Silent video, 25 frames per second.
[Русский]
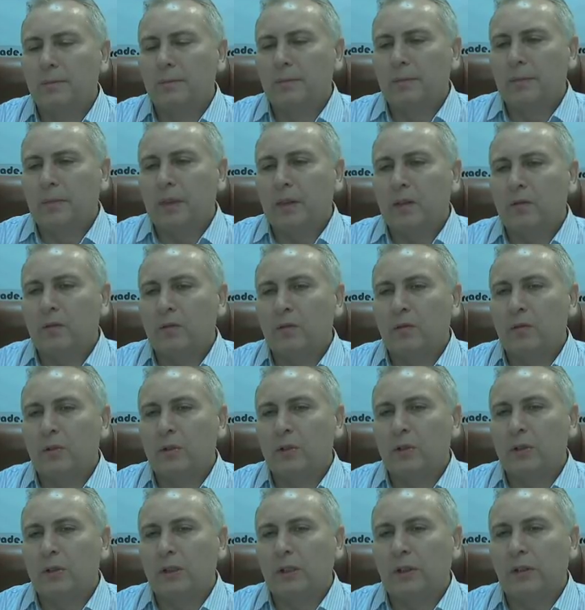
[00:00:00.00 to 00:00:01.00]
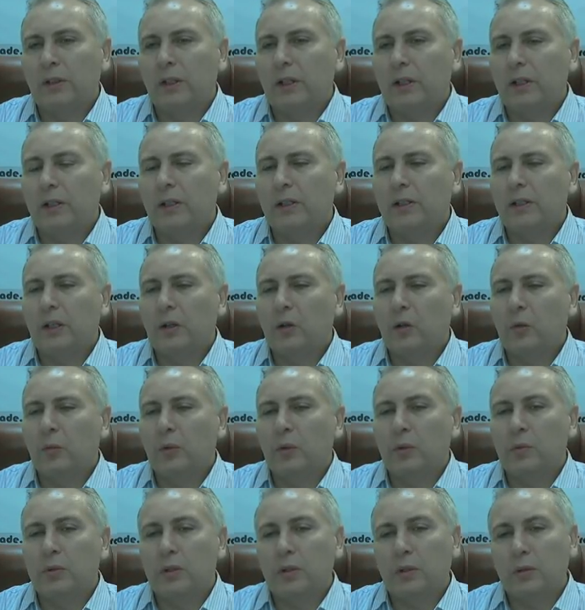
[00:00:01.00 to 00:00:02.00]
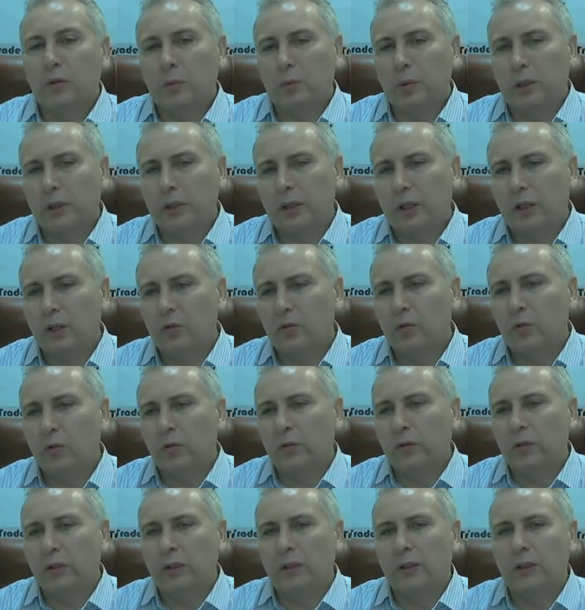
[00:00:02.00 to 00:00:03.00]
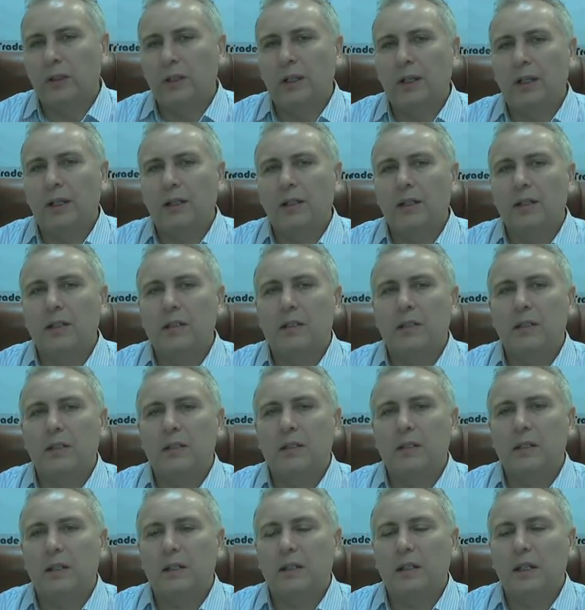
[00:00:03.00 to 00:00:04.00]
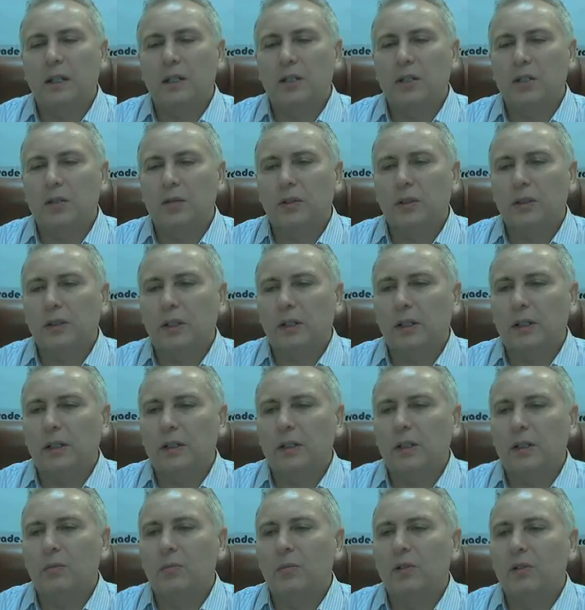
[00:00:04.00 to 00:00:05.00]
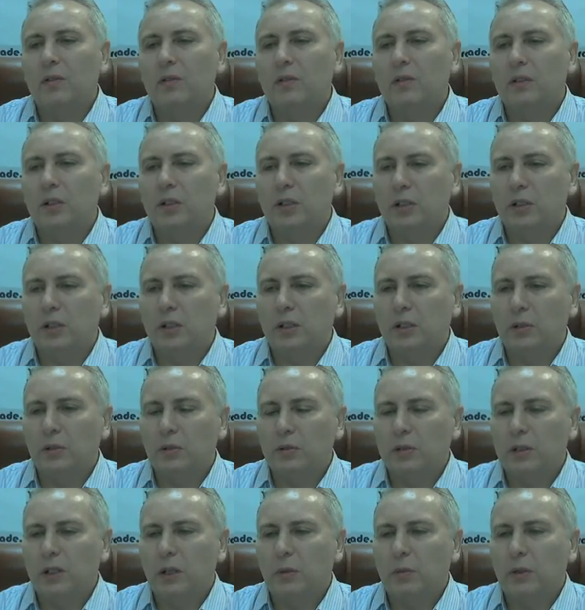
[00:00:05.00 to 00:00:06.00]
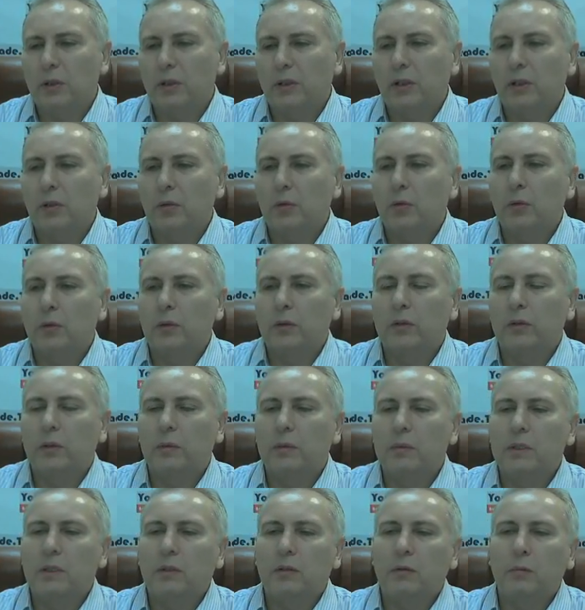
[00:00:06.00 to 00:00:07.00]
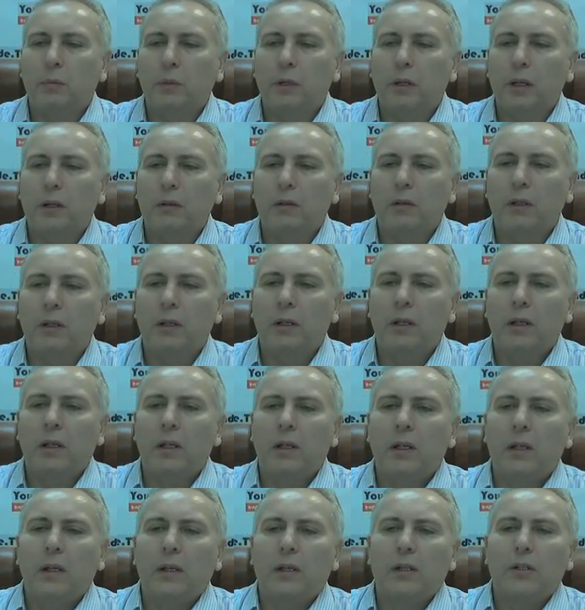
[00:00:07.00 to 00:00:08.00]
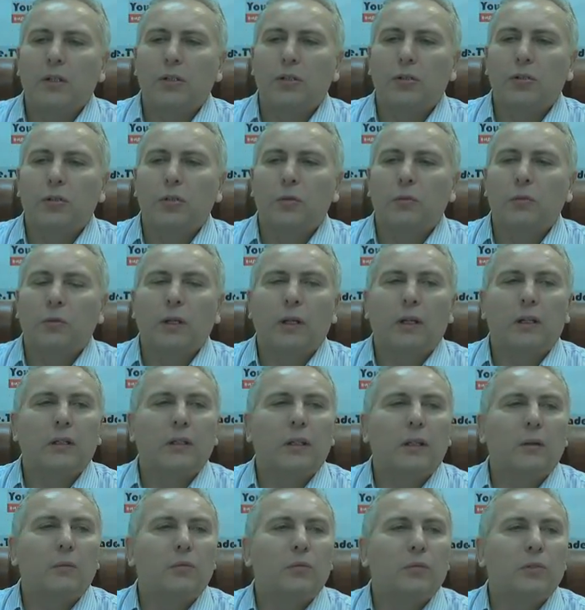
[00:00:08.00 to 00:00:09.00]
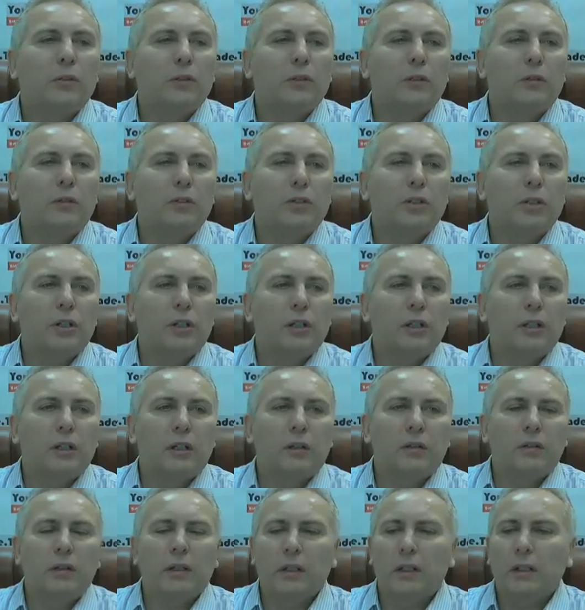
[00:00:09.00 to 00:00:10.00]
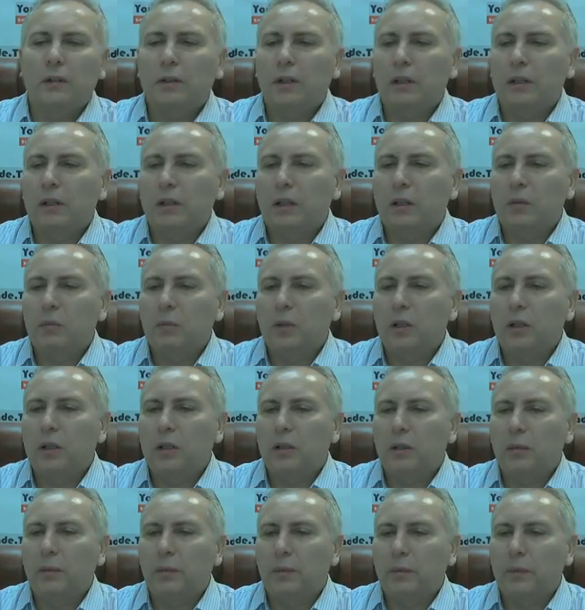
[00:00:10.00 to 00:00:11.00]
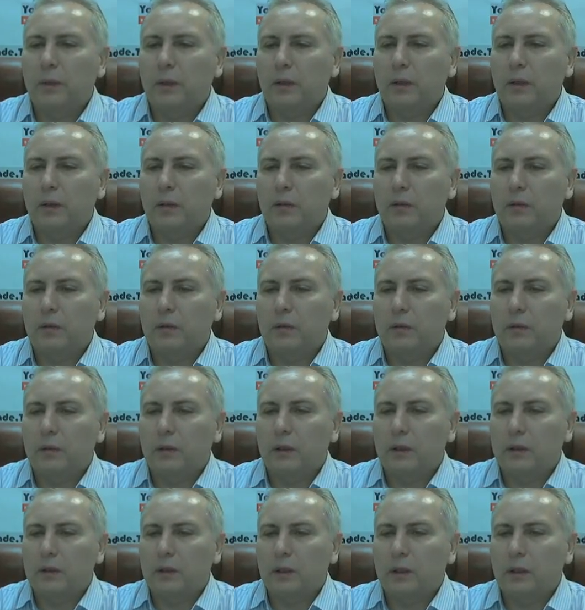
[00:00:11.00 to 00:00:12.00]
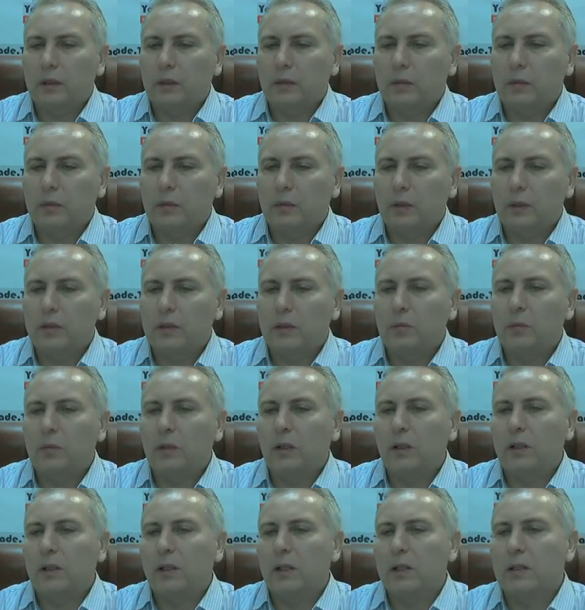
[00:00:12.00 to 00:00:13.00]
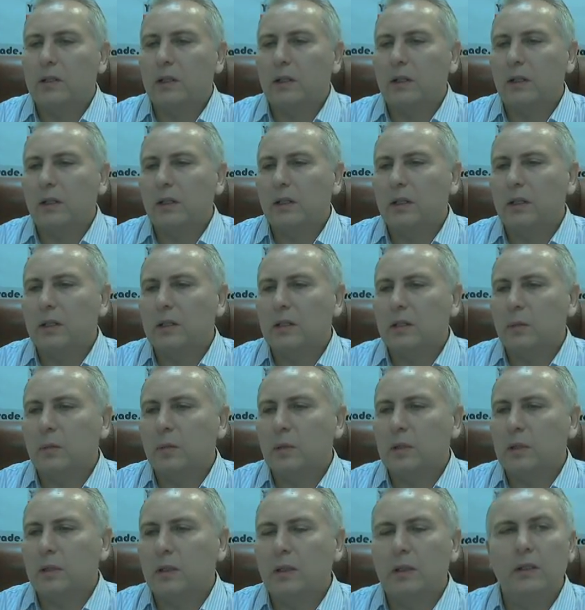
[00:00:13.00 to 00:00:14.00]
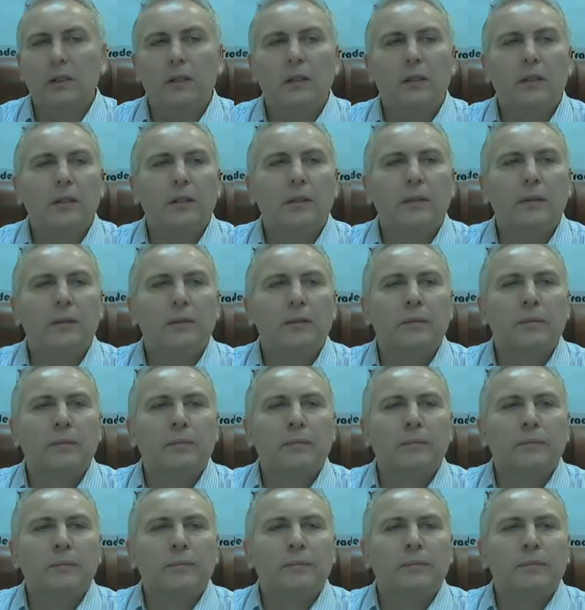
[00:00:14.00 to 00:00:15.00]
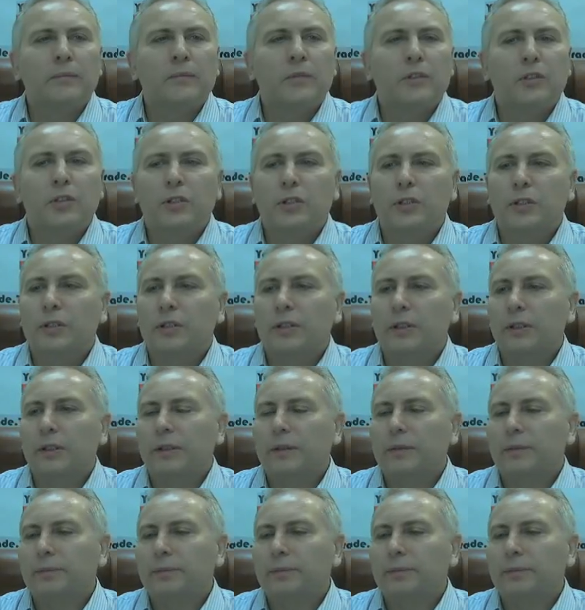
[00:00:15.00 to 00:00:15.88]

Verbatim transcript: Вот, наверх не торопимся. Ну, проторговка, да, из нисходящего тренда мы вышли, друзья, проторговываемся вправо, ждем, когда будет движение наверх. Давайте отметим, э, э, так сказать, максимальное закрытие за последние часы.